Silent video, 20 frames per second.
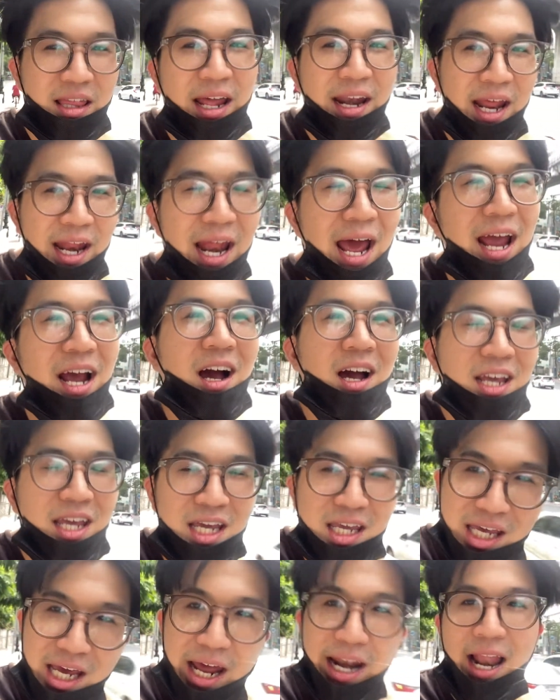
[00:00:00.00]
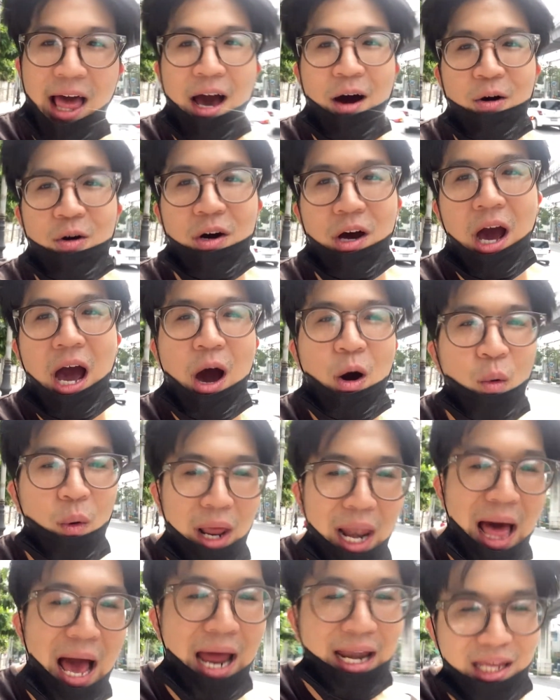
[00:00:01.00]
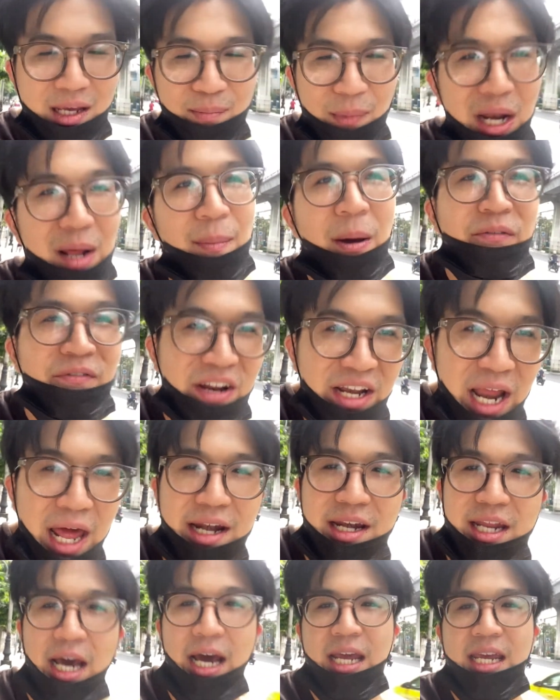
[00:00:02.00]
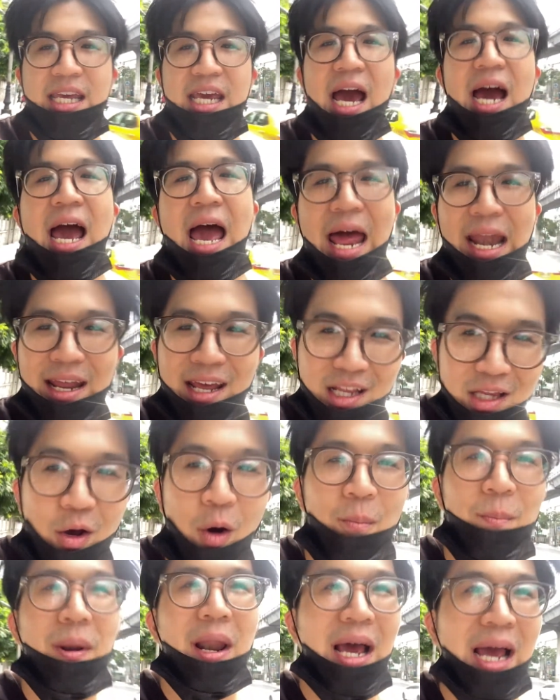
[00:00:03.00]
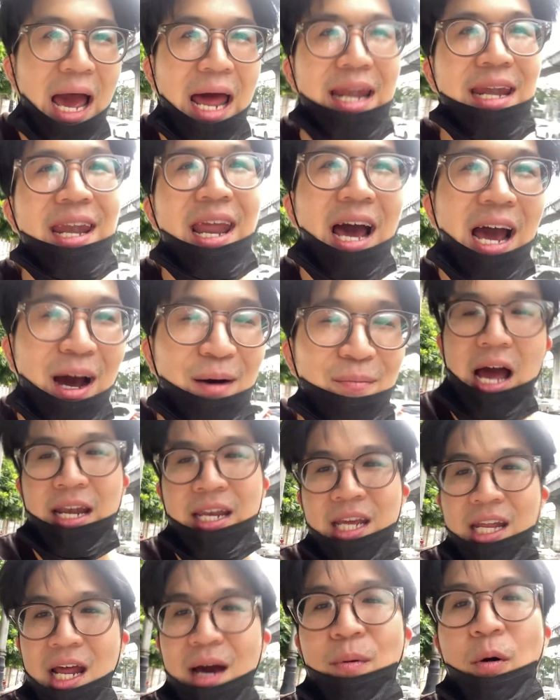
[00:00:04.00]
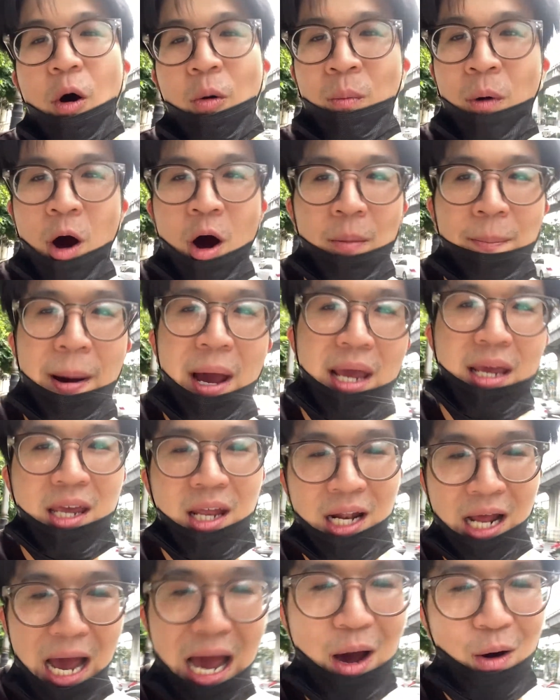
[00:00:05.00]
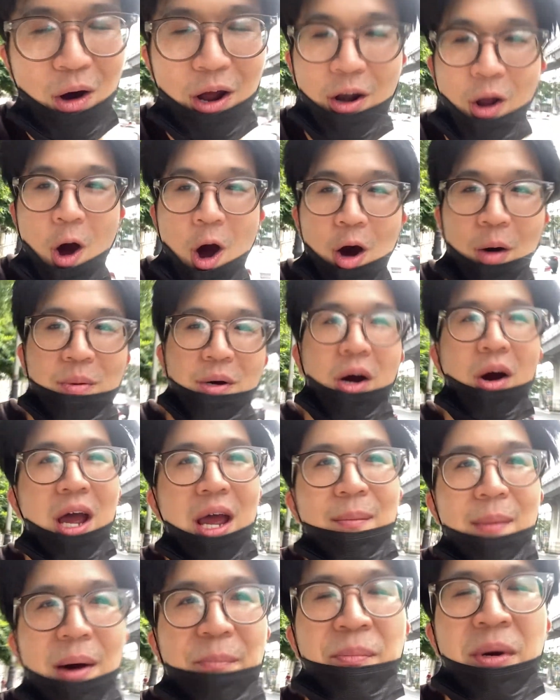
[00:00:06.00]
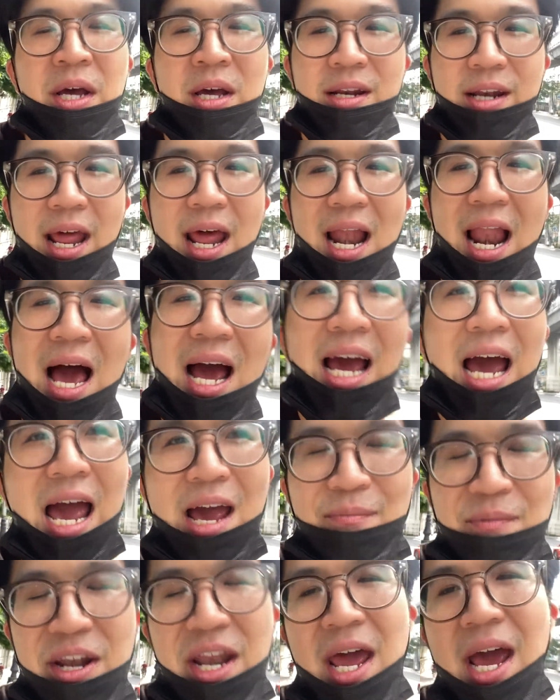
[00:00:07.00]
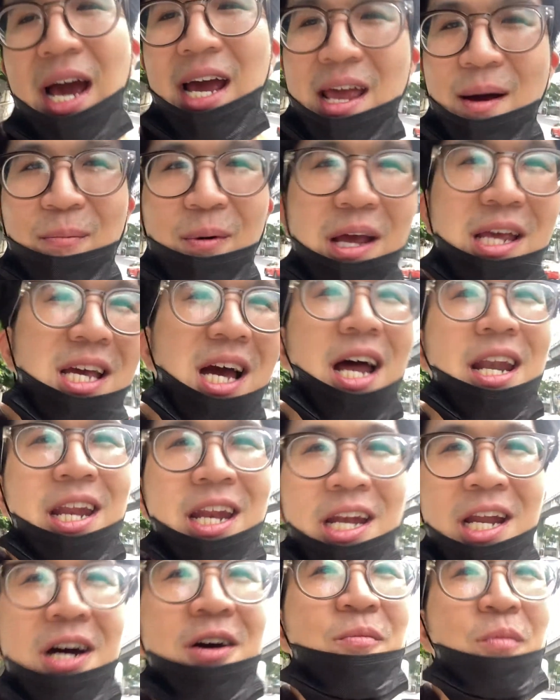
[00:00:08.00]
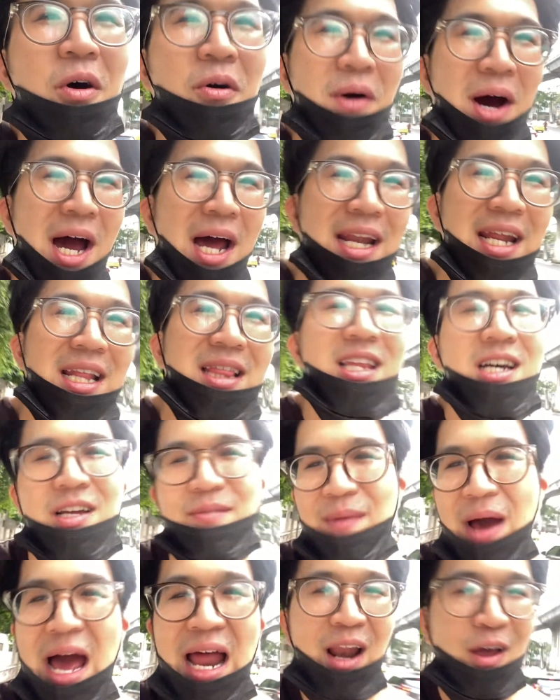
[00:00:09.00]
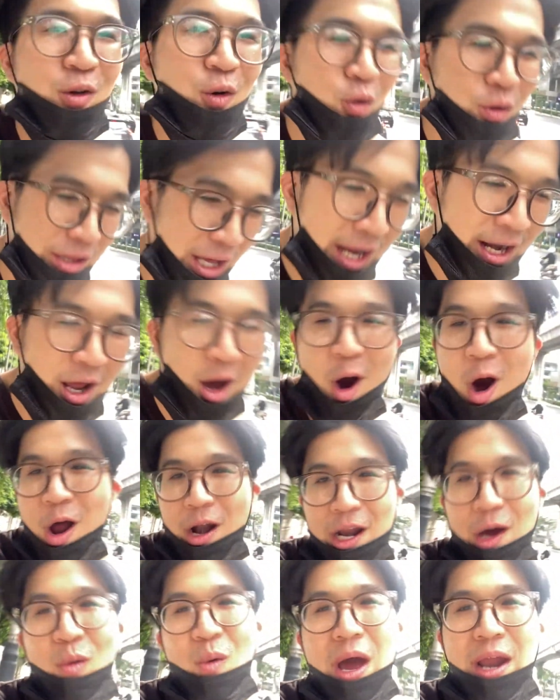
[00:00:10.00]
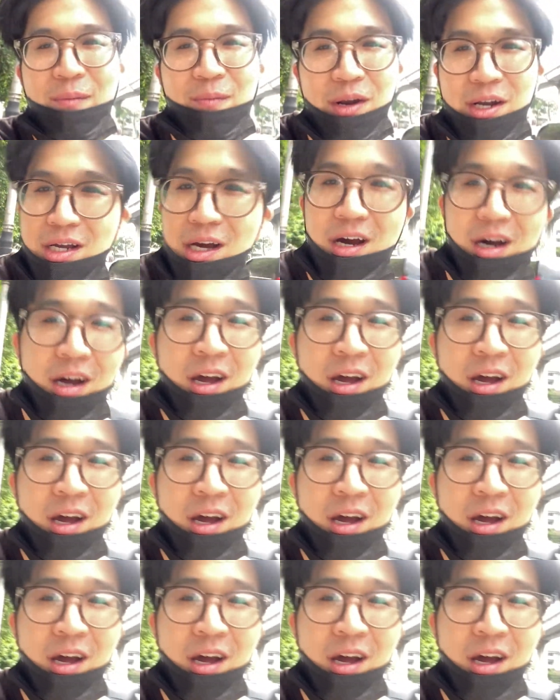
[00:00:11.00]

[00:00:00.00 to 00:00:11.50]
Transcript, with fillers: แต่ไหนๆก็ขี้เกียจแล้วก็เอาเวลาที่ไม่ได้ไปฟิตเนสเนี่ยเคลียร์งานให้จบแล้วกันนะคอันนี้เนี่ยผมออกไปกินข้าวข้างนอกเพื่อให้แบบได้ร่างกายมันได้ขยับเขยื้อนนิดนึงเพราะว่าถ้าตื่นมาแล้วอยู่แต่ในห้องทั้งวันมันก็